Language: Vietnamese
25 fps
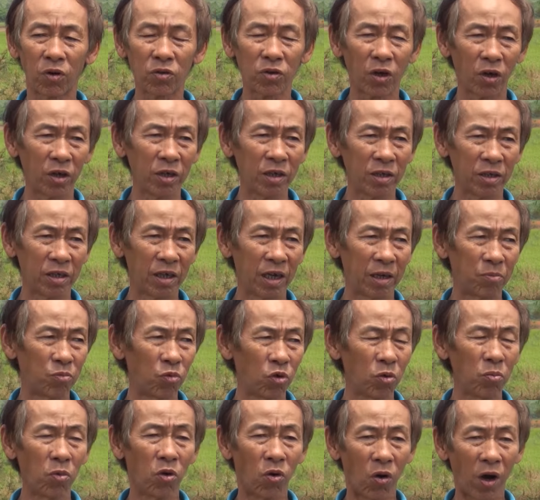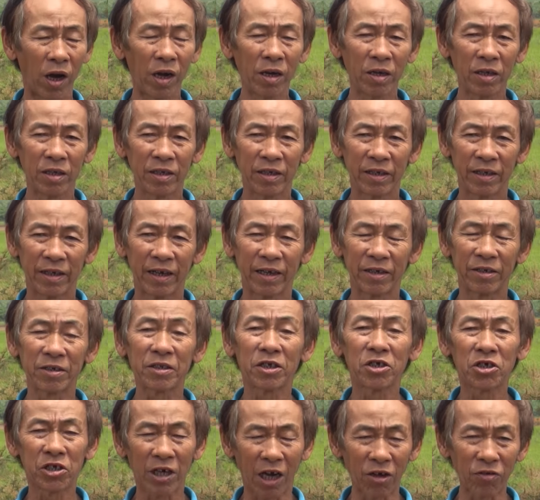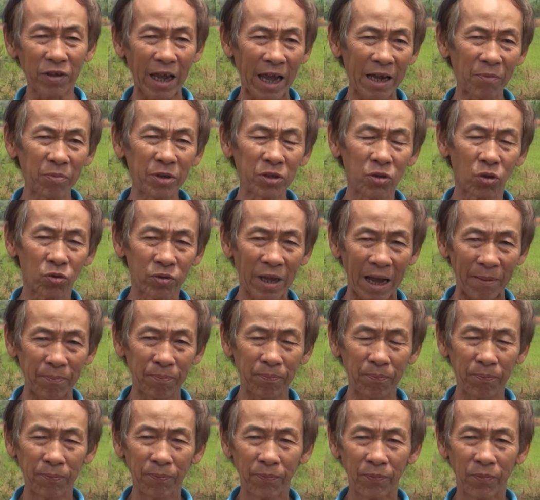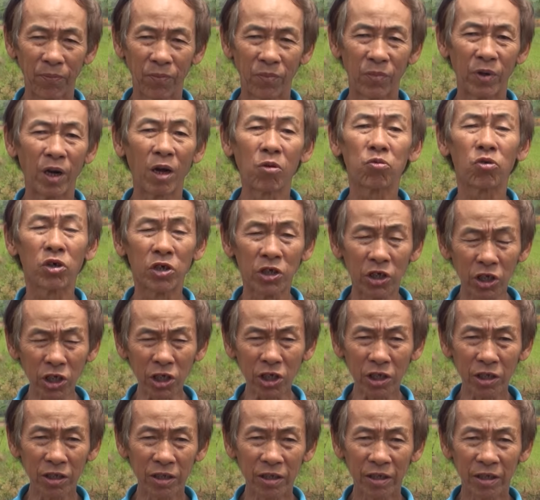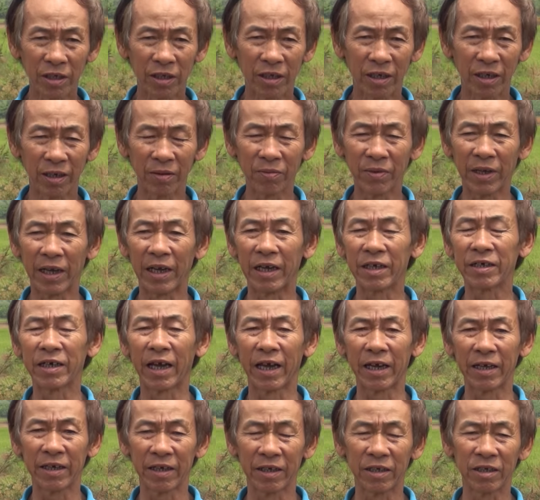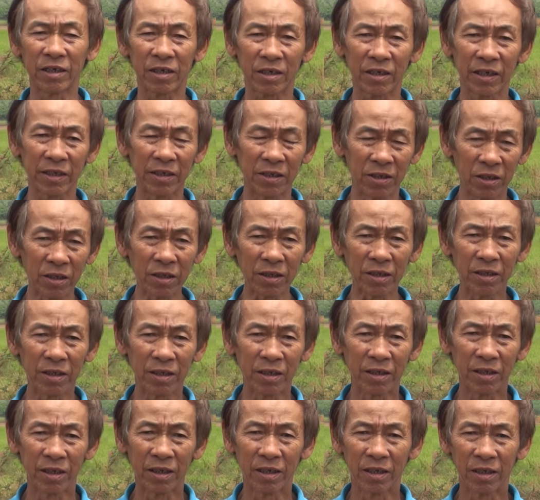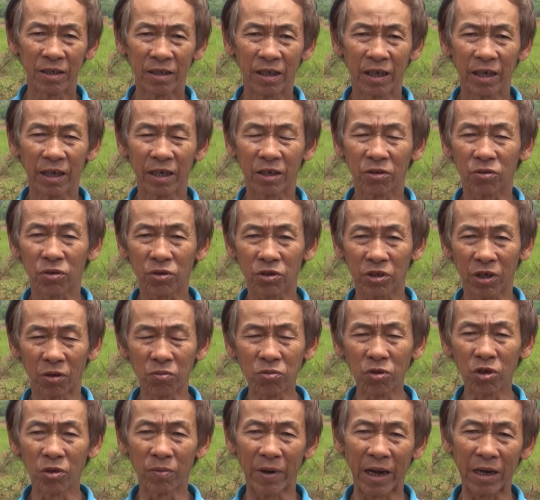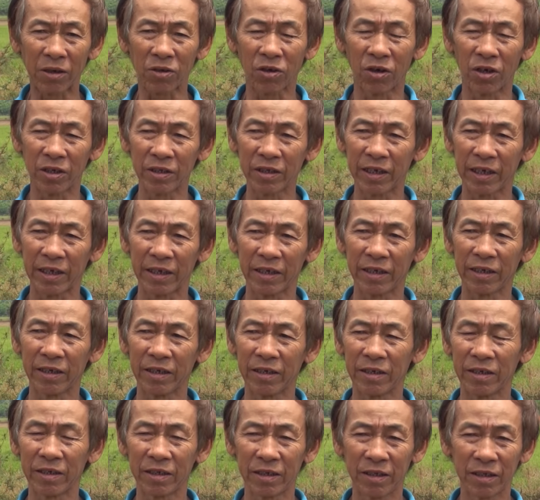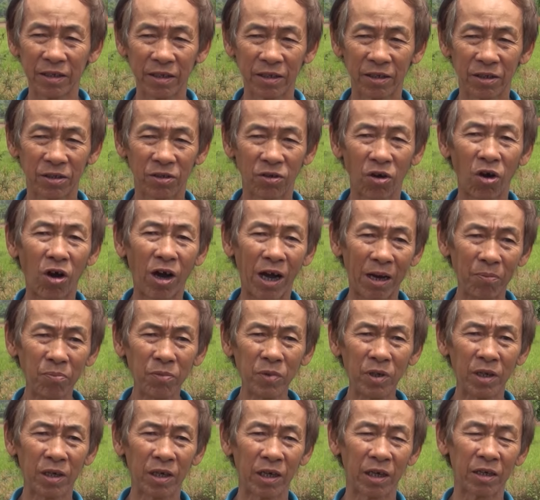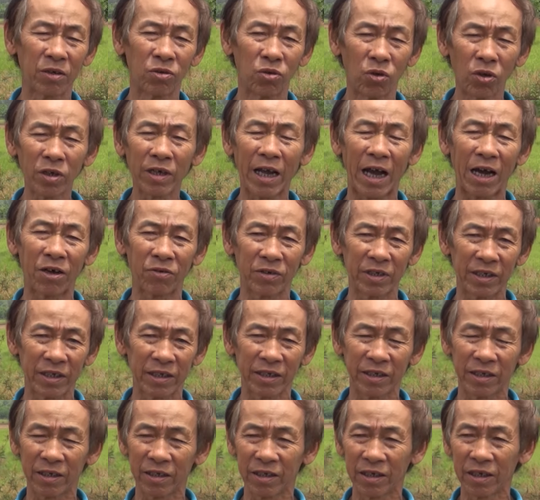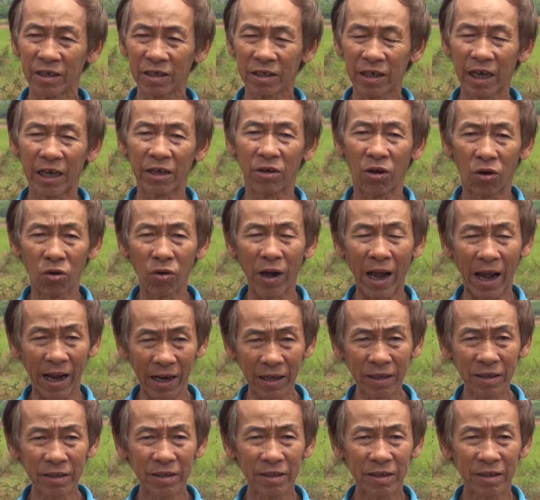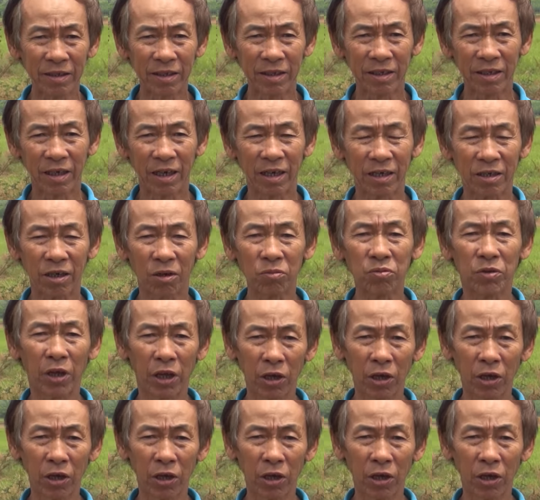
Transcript: vụ thôi, là mỗi mùa là nó tới 6 tháng mới thu nhập mà không có nước. Ờ, mà hiện nay thì được cái nước thì cuộc sống của bà con thì no ấm, ờ, lúa gạo thì đầy đủ ăn, không